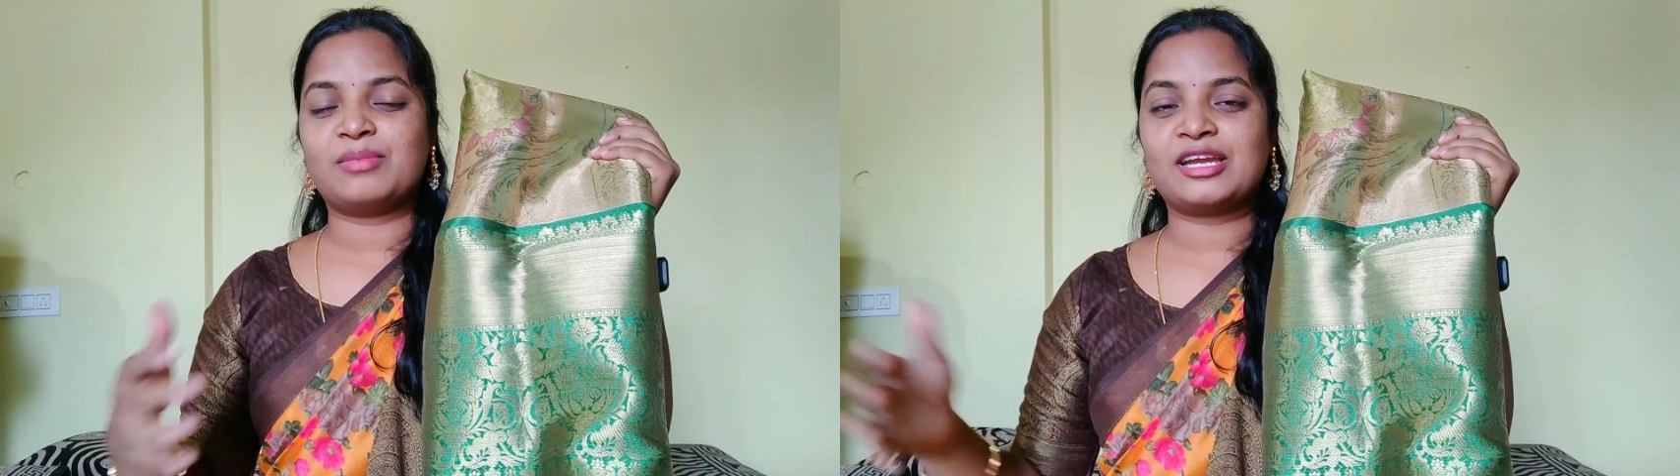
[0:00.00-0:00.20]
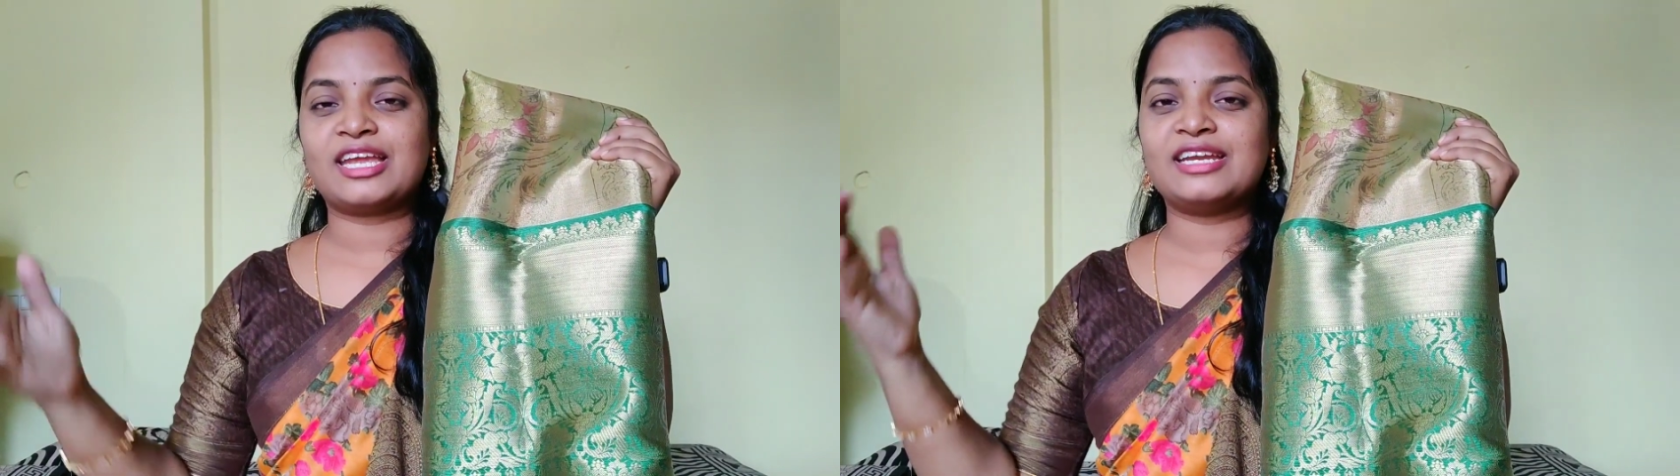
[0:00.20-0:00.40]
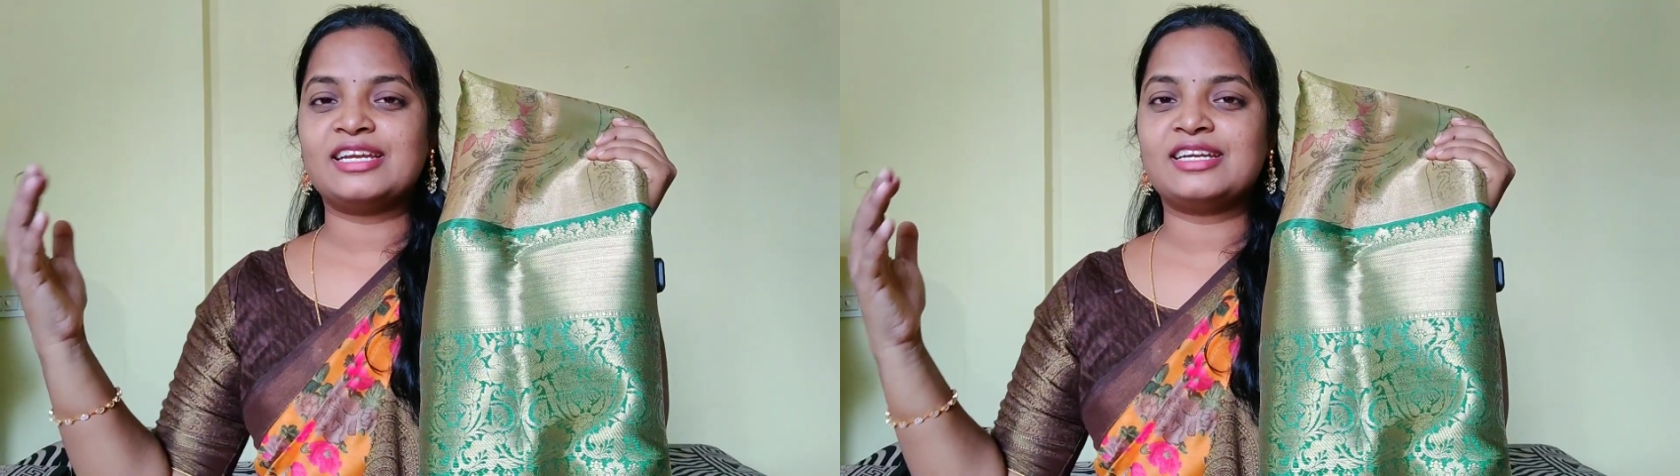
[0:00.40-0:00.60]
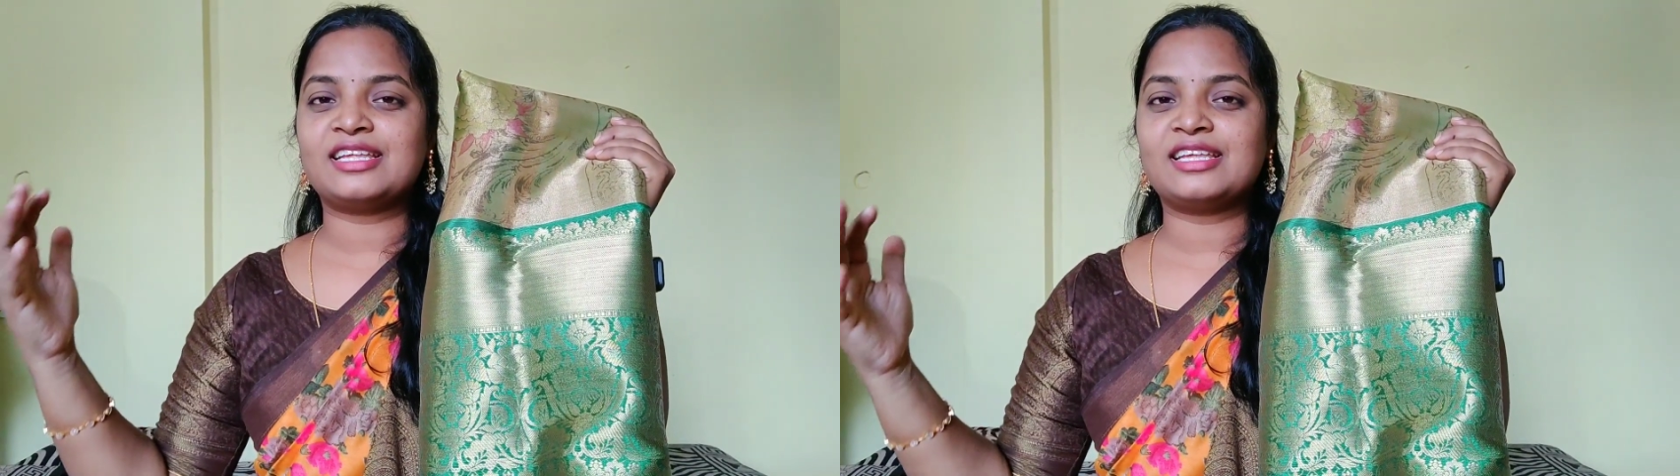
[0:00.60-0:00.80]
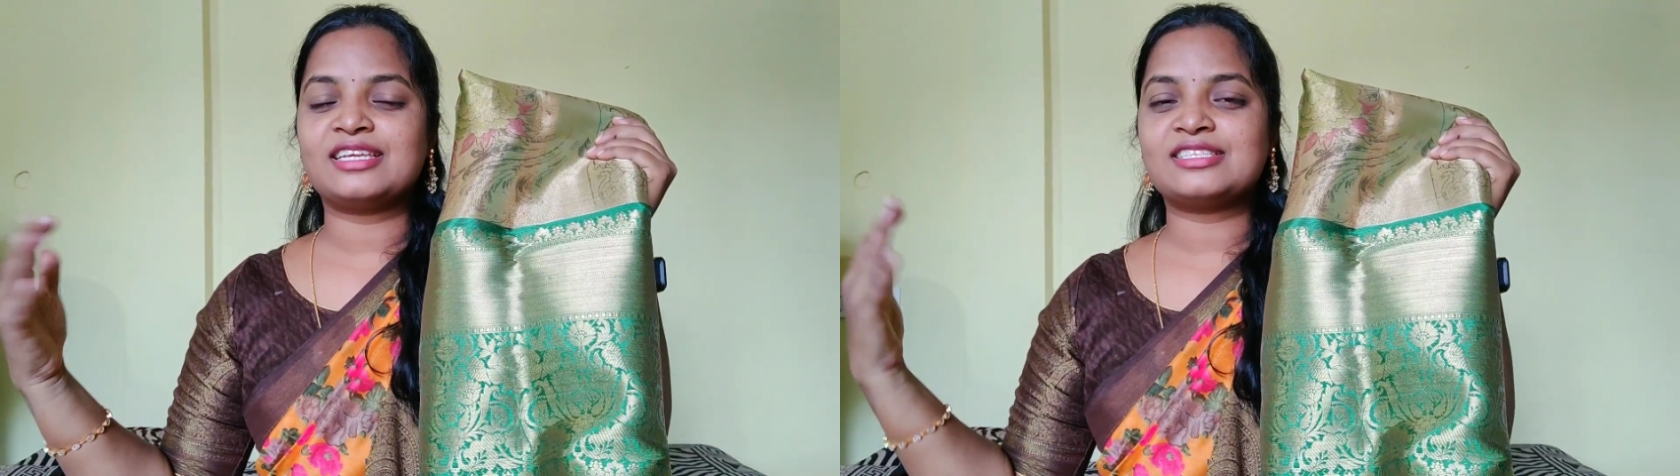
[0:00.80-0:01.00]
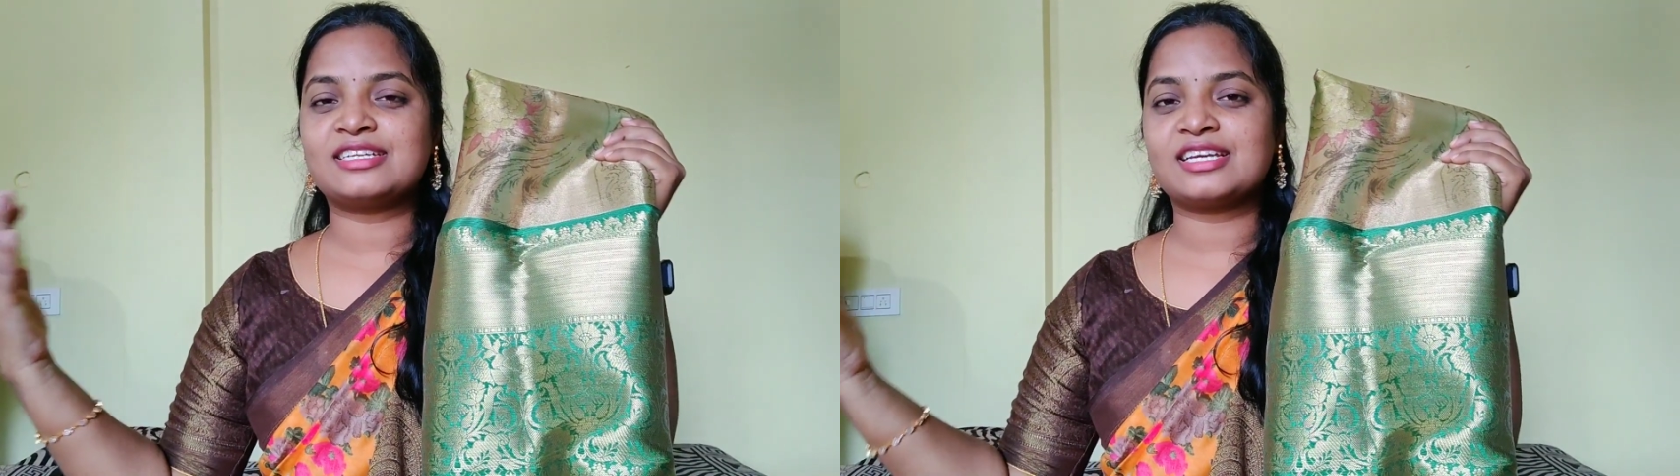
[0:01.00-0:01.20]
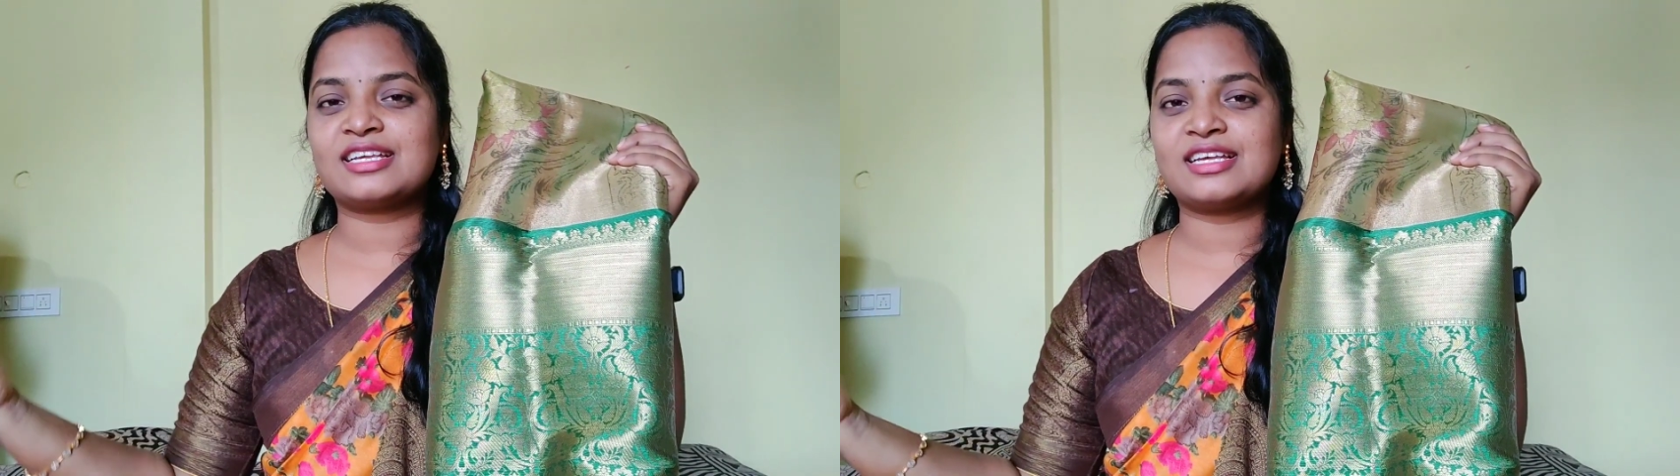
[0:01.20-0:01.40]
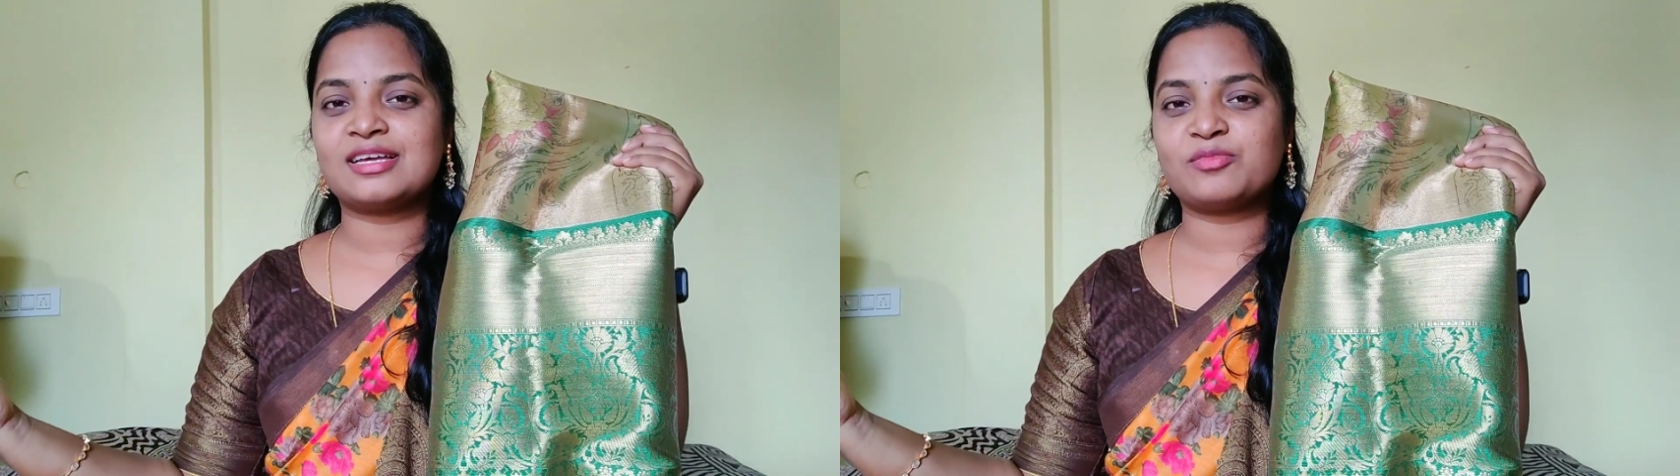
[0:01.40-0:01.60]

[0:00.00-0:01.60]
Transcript: మనకేంటంటే రీసెంట్గా